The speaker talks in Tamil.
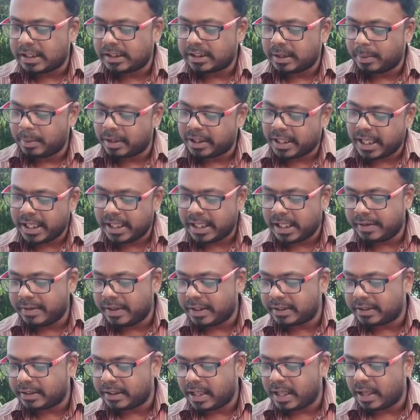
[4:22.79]
தமிழ் கைகை
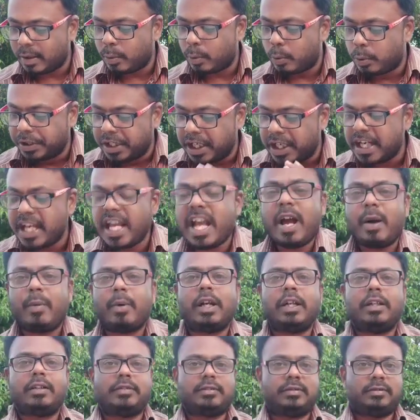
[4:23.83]
வைத்தார் உடனே
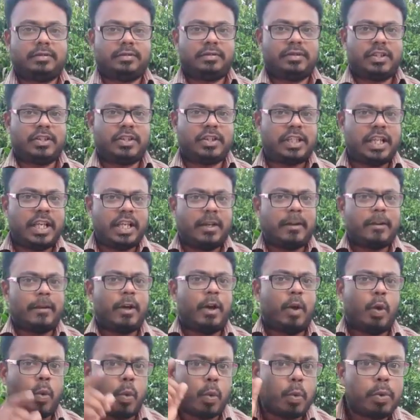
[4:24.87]
அவள் சி
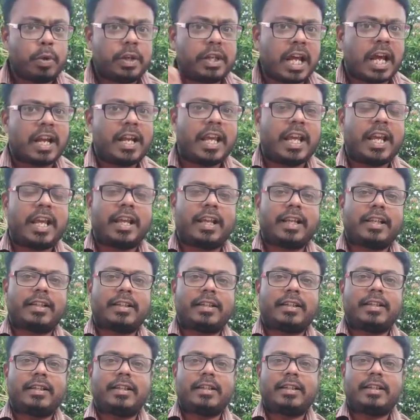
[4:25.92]
உடனே
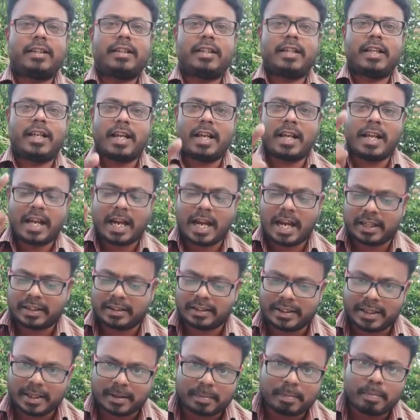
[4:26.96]
அட்
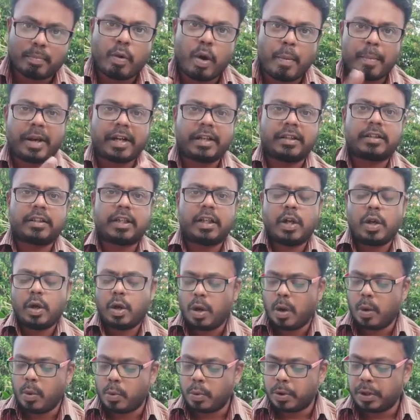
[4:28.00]
தட் மூமெண்ட்
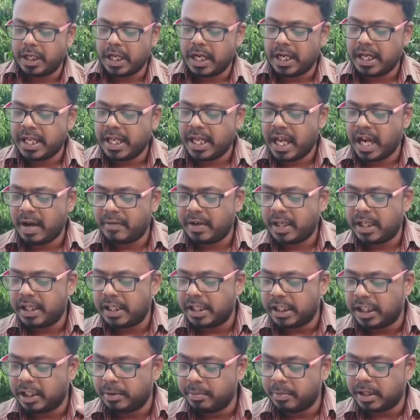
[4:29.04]
உடனே அவள்
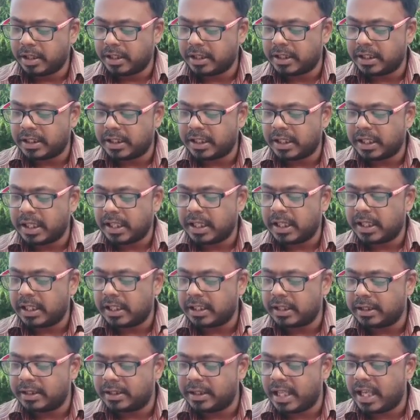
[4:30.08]
நிமிர்ந்து
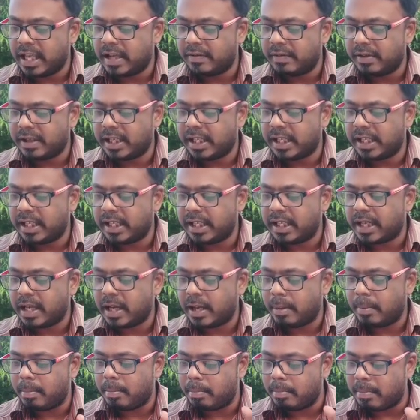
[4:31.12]
தேவனை
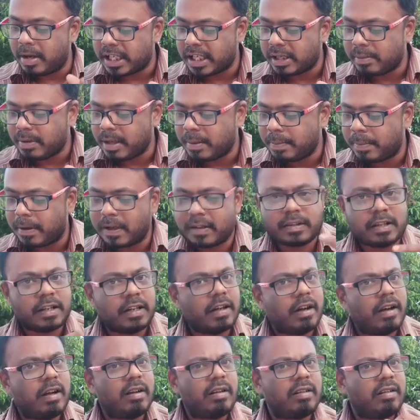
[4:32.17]

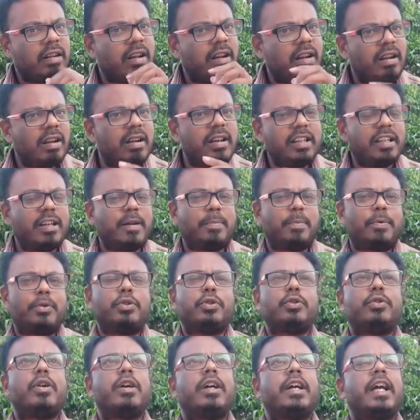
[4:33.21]
மகிமைப்படுத்தினாள் நல்லா நீங்கள்
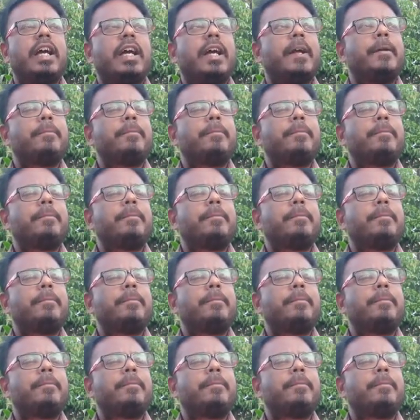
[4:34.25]
புரிஞ்சுக்கோங்க